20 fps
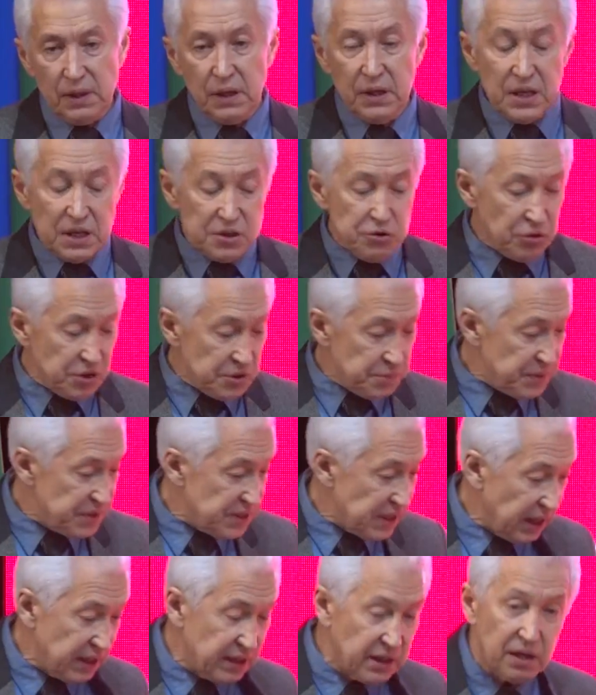Я сегодня
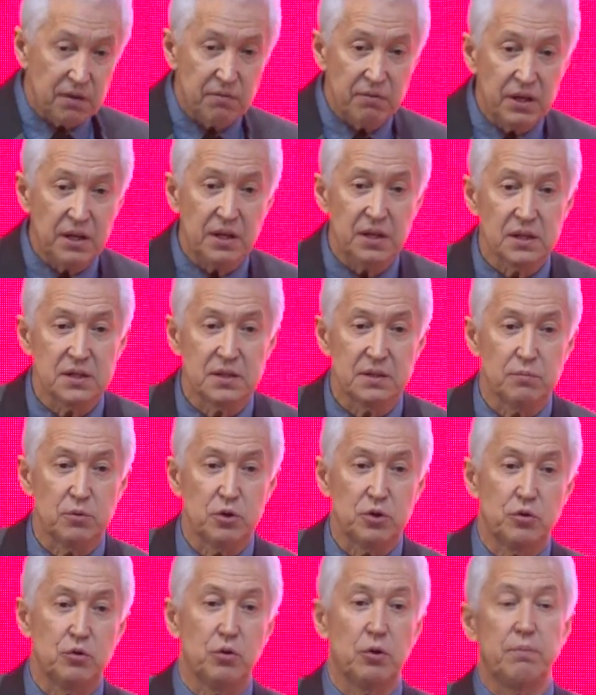специально так вырядился,
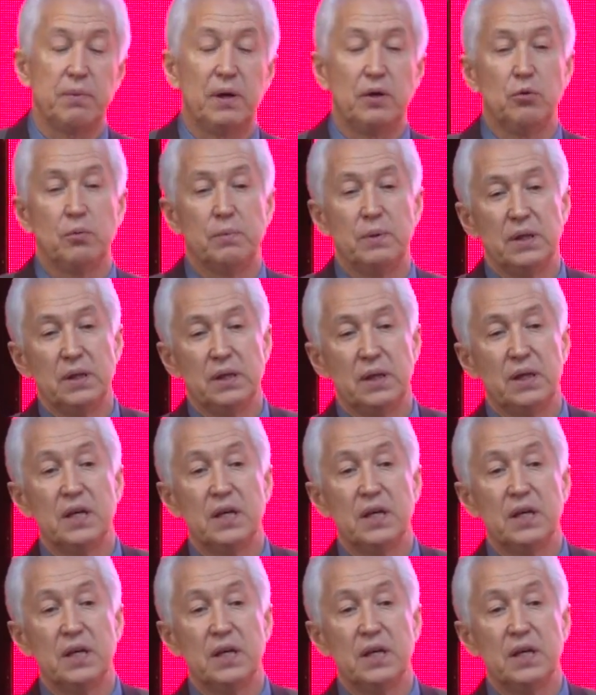потому что кто-то подумает.